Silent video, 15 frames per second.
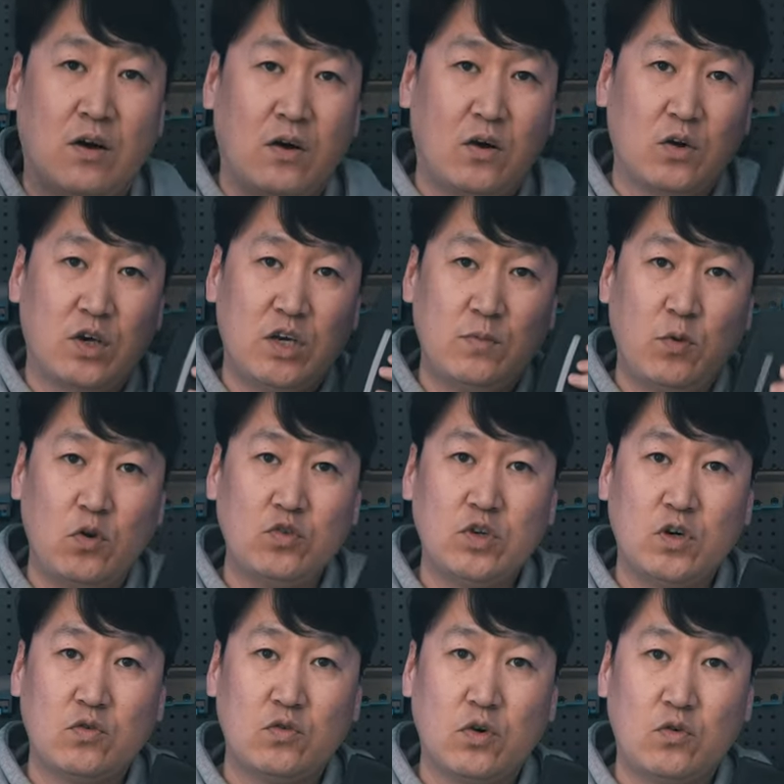어,
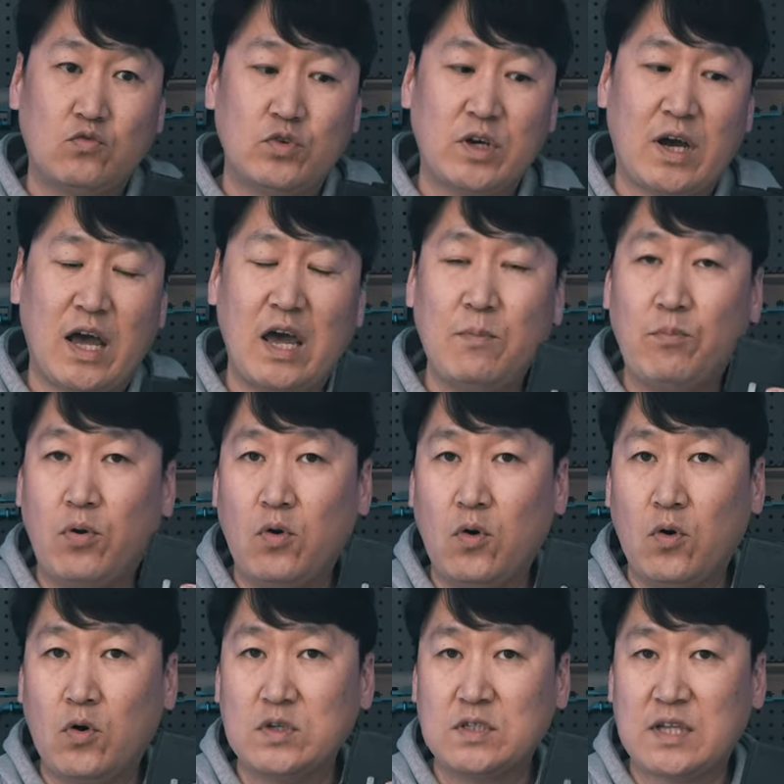기본적으로 우리가
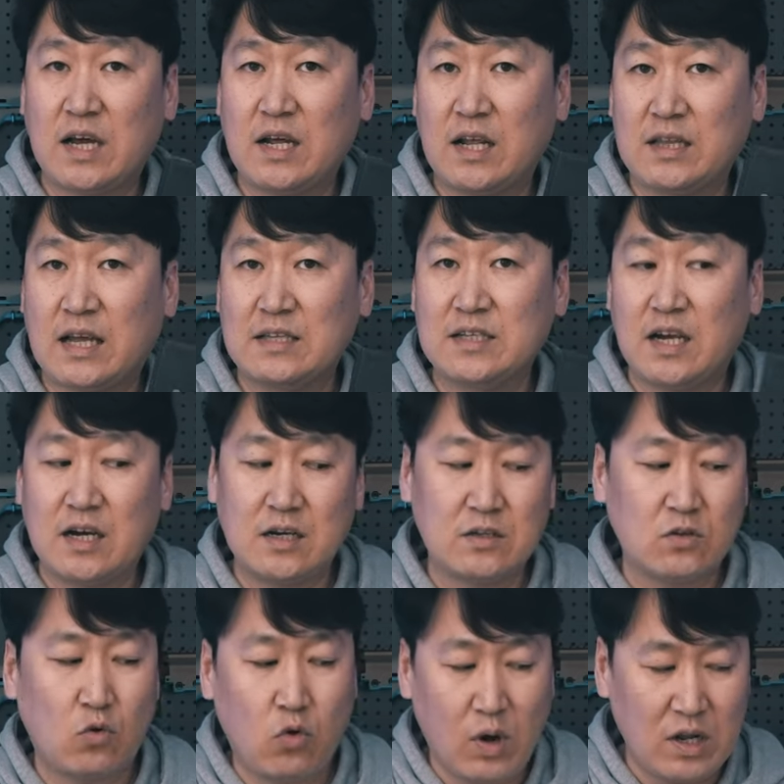M4 스타일의
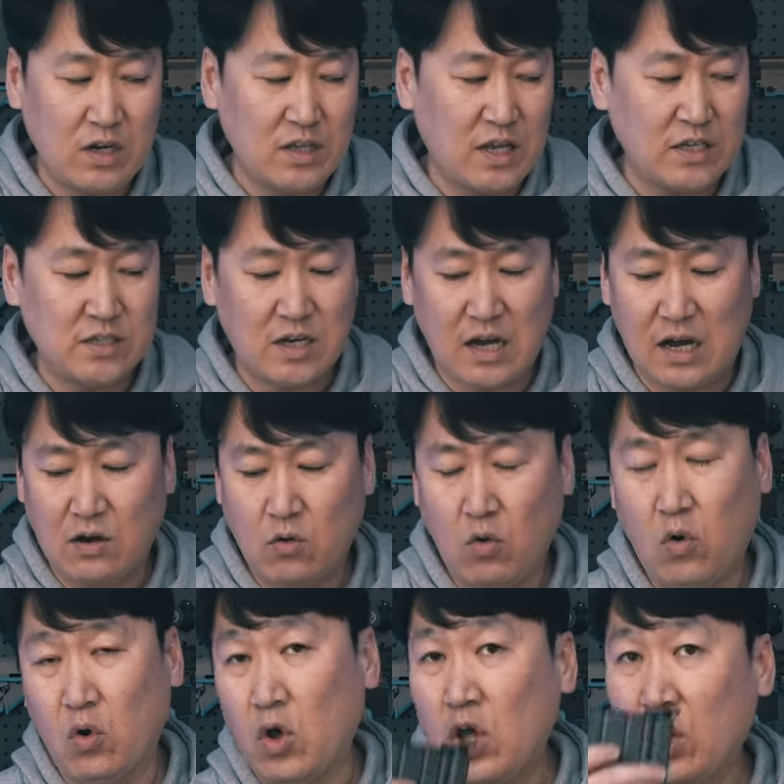탄창은 호환이 되지가
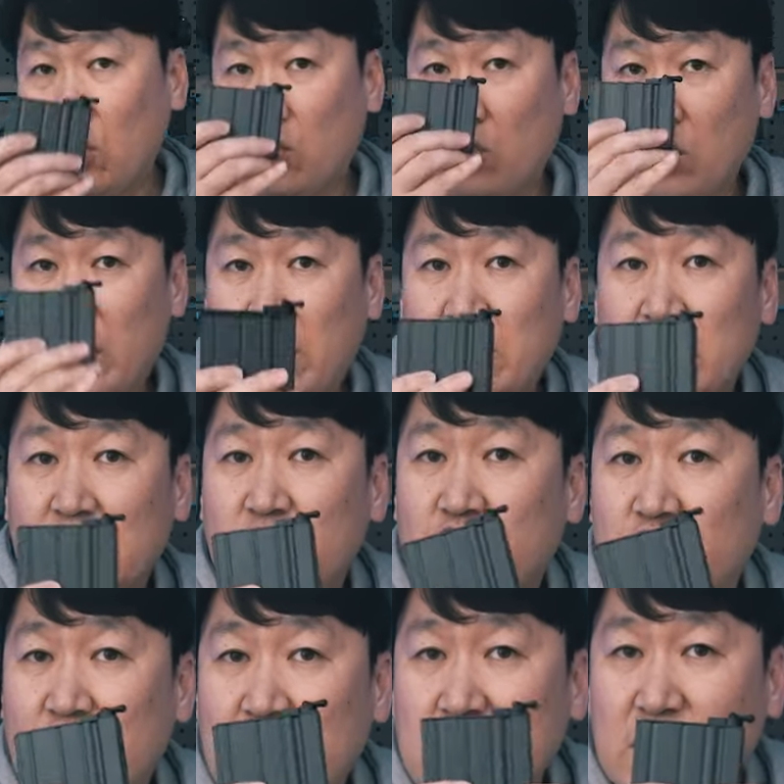않고 이렇게
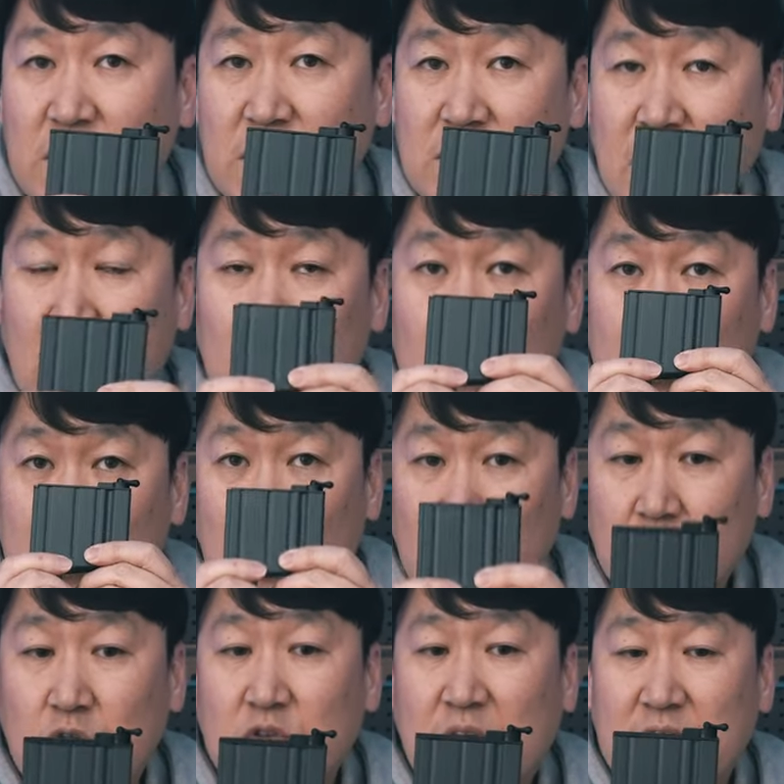GNG에서 나오는
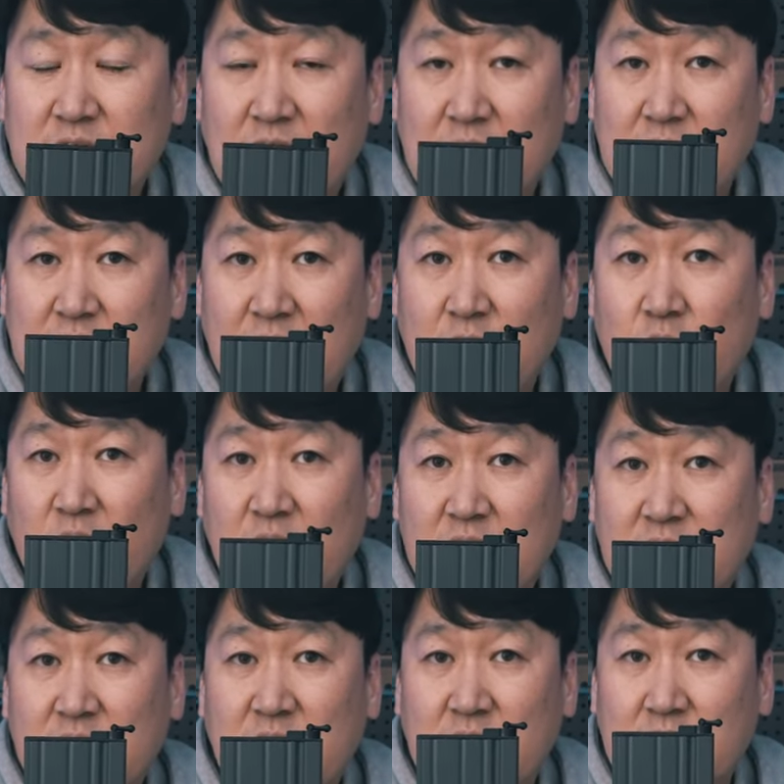전용 탄창을 사용해야
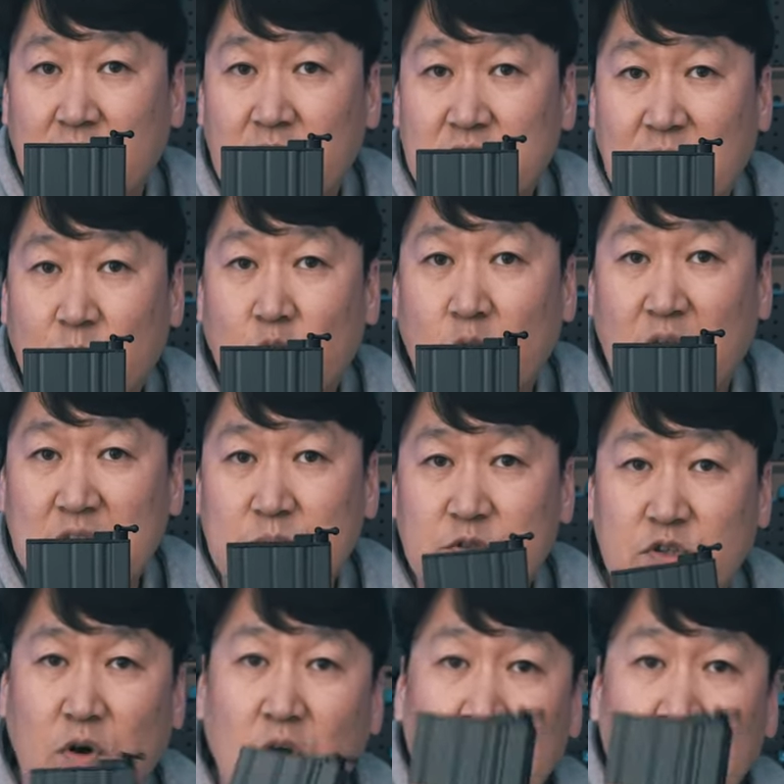된다는 거 참고를 하십시오.